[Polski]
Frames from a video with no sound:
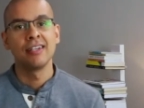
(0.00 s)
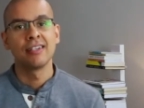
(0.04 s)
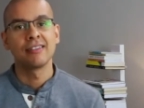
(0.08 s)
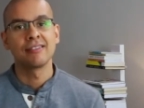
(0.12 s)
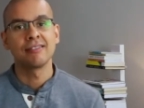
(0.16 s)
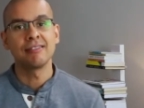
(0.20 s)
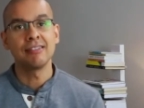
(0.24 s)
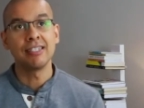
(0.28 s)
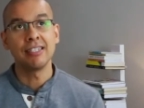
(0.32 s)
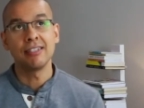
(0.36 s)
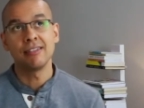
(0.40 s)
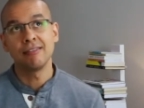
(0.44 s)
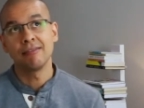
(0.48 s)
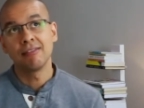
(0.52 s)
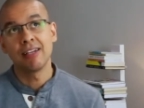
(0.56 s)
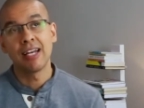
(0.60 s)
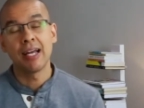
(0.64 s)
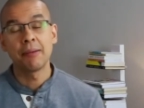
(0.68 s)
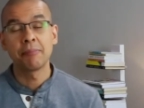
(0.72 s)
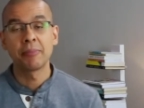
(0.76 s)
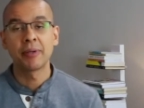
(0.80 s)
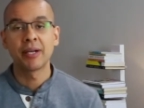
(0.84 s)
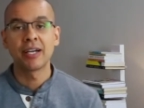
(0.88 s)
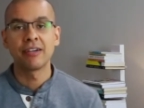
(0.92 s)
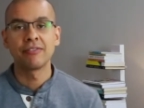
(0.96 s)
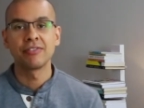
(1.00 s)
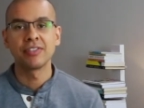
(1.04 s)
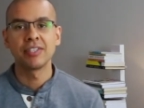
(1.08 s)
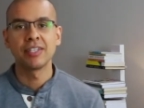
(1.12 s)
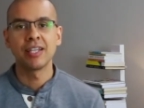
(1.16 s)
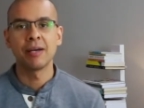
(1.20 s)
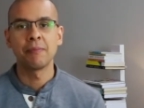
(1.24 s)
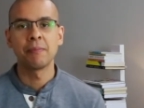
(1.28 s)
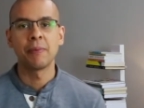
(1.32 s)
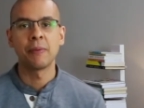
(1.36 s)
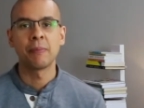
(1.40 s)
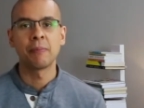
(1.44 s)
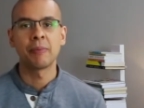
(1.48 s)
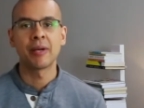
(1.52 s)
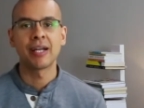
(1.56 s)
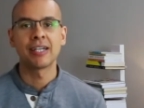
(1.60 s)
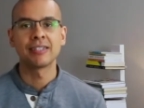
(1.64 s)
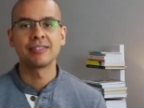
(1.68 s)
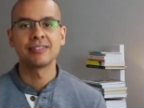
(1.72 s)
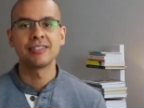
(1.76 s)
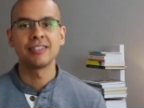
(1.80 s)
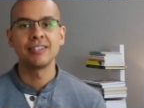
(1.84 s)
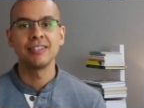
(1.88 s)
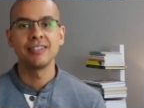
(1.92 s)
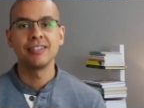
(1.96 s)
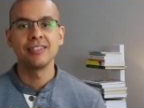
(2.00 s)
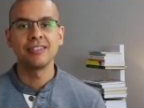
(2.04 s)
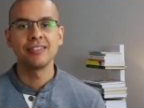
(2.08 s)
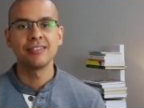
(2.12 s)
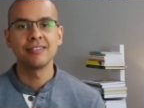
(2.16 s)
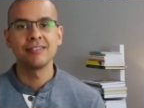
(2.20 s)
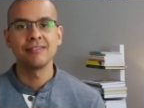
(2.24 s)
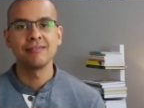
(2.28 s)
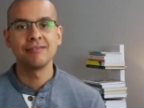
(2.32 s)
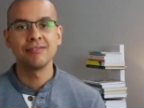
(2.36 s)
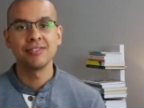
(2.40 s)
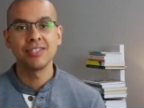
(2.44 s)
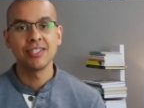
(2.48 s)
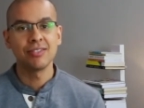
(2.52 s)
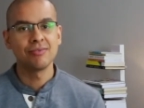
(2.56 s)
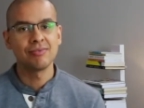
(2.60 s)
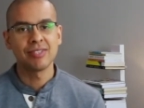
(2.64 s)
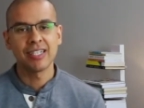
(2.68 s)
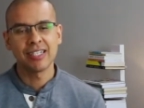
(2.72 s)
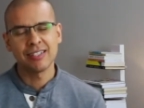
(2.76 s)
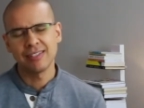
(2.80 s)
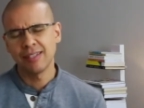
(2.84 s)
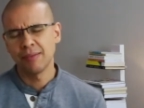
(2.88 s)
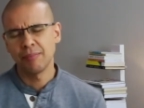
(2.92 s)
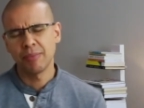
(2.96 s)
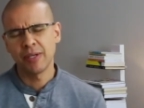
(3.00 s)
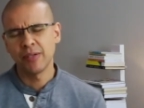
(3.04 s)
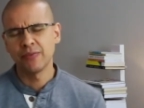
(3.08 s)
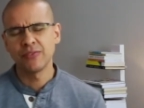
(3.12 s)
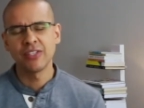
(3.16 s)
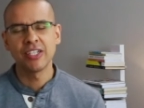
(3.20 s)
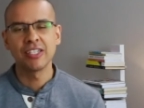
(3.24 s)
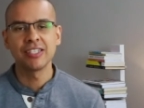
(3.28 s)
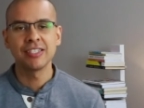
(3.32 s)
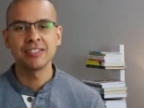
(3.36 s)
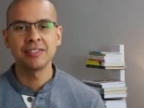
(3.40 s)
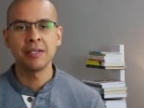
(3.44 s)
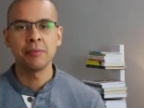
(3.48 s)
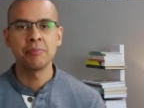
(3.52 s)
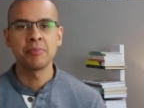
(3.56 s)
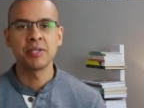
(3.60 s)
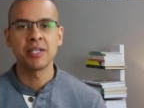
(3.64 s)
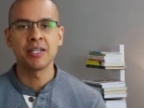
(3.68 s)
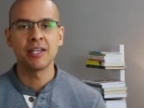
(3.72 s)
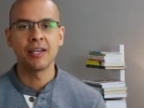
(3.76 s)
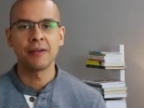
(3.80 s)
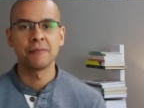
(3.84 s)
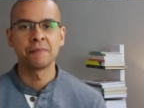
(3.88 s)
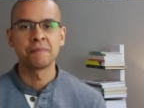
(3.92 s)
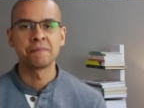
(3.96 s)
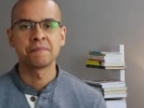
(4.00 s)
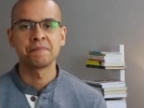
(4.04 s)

i lampka wina po pracy cię tak naprawdę nie zabije.